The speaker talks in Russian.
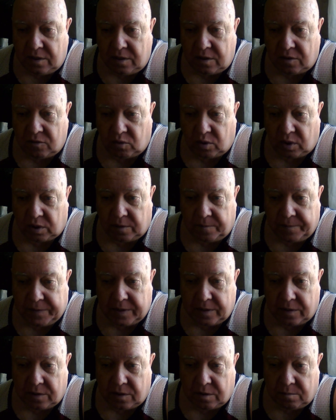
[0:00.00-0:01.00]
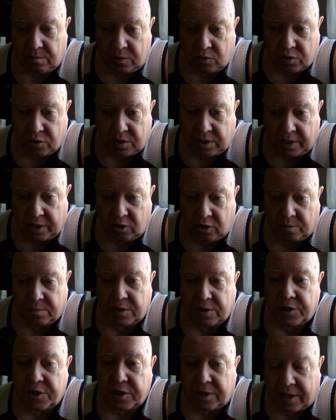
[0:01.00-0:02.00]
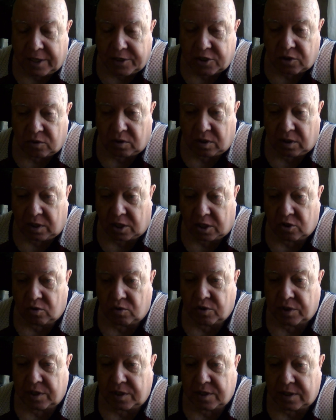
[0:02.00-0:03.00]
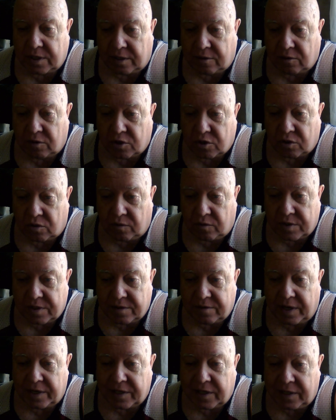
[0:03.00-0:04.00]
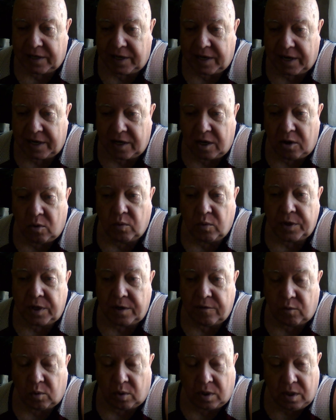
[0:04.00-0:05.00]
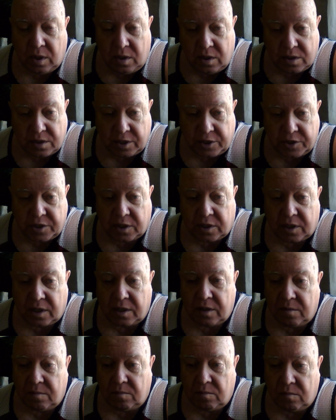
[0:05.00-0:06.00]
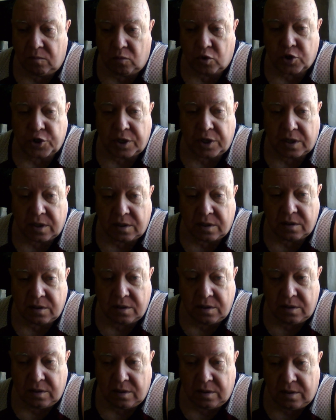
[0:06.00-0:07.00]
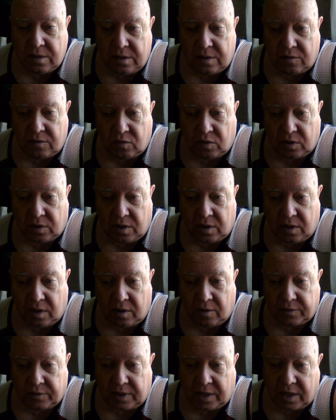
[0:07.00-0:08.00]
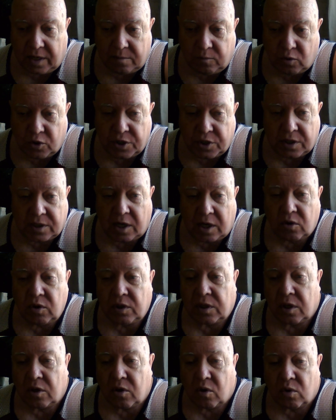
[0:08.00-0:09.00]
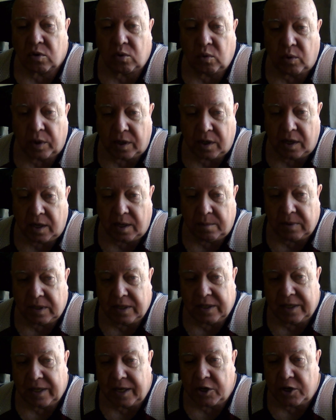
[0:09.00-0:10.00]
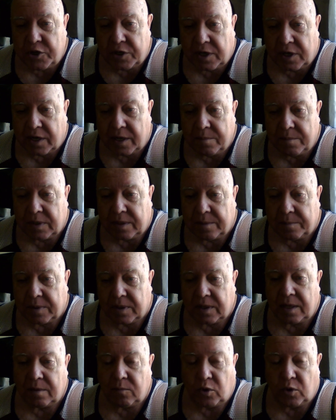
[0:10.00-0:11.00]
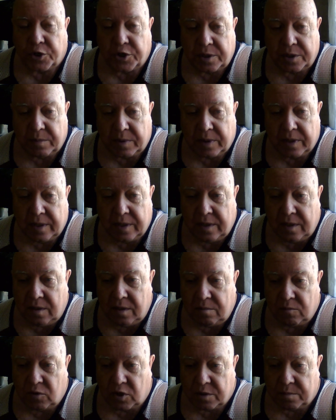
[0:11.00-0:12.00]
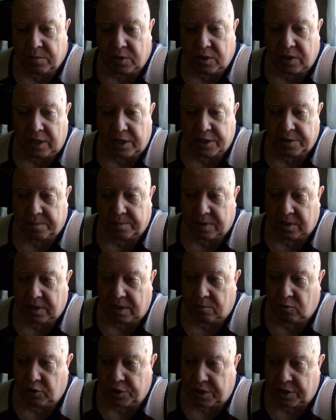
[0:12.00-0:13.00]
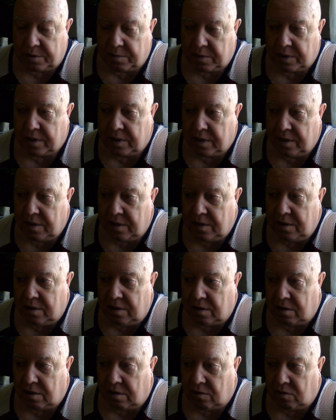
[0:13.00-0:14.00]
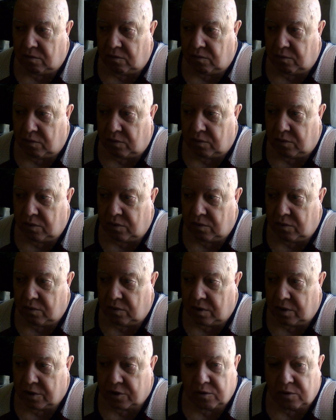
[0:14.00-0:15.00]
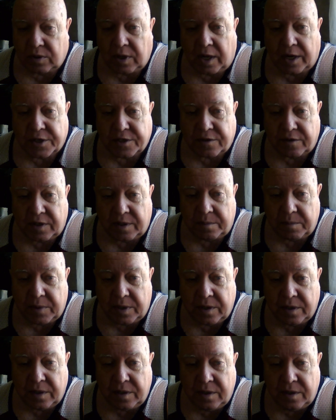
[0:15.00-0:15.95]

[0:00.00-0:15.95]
Вот. Э, мы узнаем, значит, отсюда даже уже из этого, что вызываете дрянь у него. Значит, это мужик. Вот. А во-вторых, мужик какой-то крутой или обладающий какими-то полномочиями. Может быть, даже полномочиями э, государственными